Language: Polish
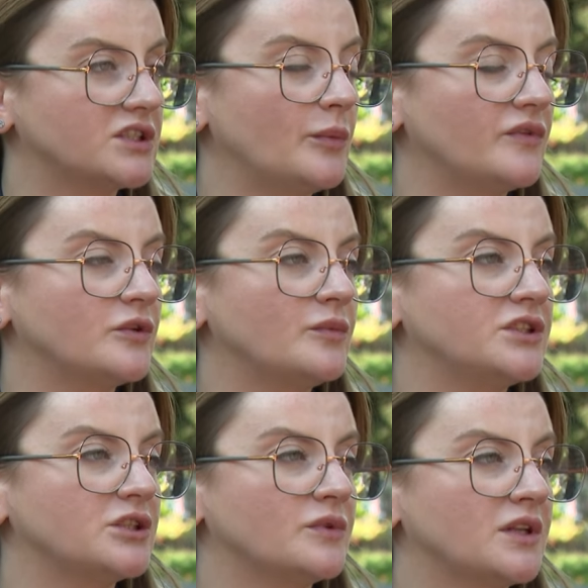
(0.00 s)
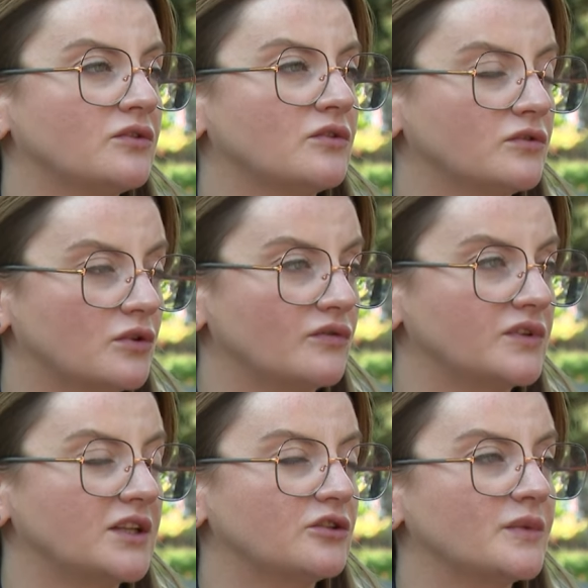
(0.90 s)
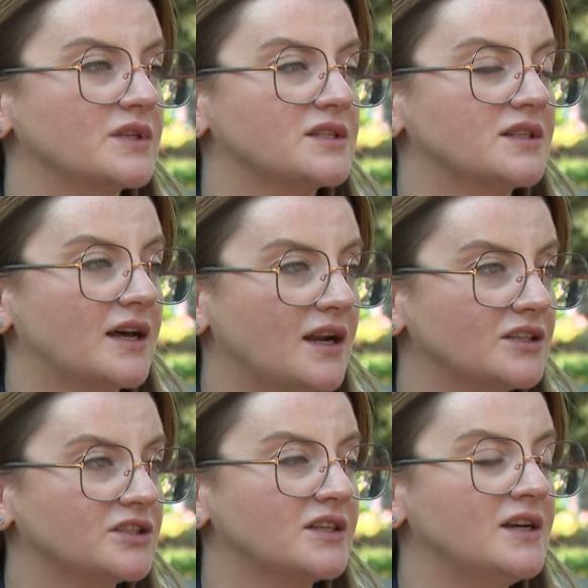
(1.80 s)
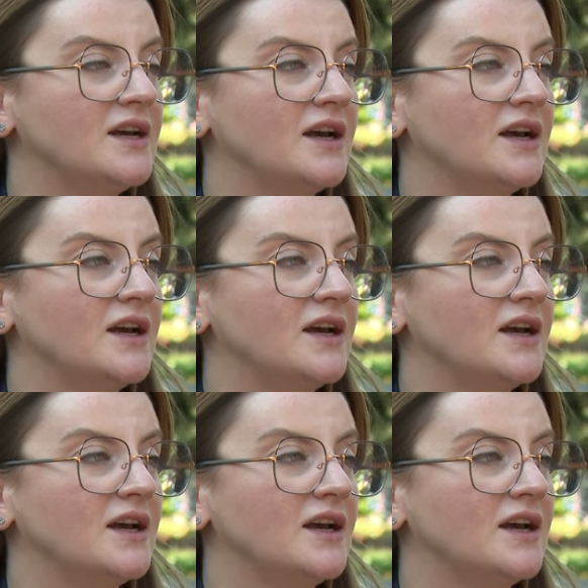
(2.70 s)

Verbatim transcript: Na pewno będziemy na to gotowi. Natomiast na razie